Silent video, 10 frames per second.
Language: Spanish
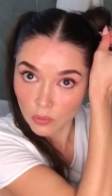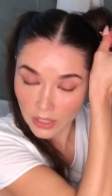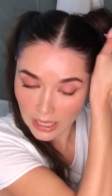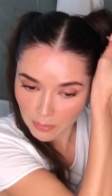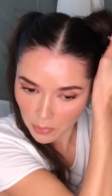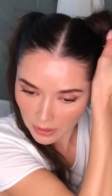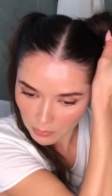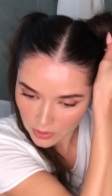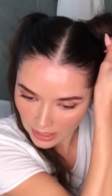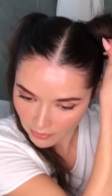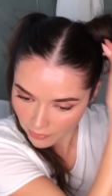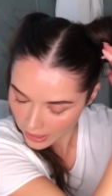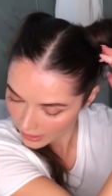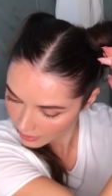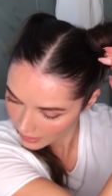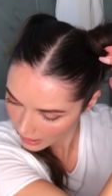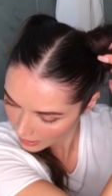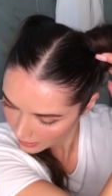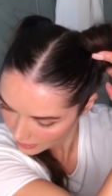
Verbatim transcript: Una la ponemos al frente